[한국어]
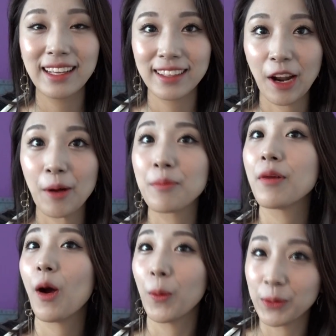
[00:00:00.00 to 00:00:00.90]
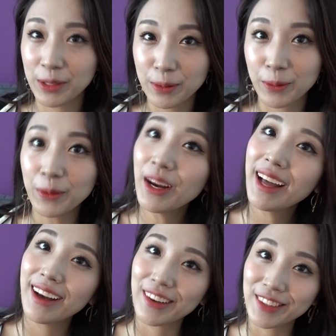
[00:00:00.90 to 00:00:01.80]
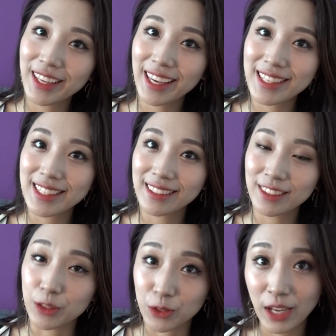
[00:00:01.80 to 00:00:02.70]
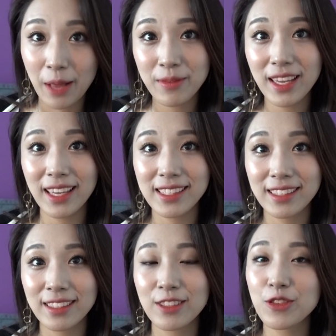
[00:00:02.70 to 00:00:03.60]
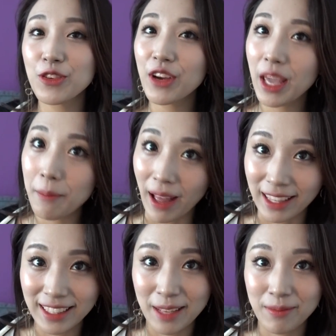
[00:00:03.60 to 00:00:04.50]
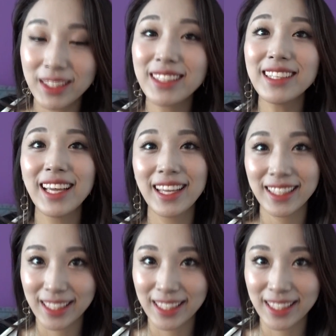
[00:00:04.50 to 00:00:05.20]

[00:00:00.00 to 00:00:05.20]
그럼 오늘도 어디에 계시든 누구와 함께 계시든 추억에 많이 남는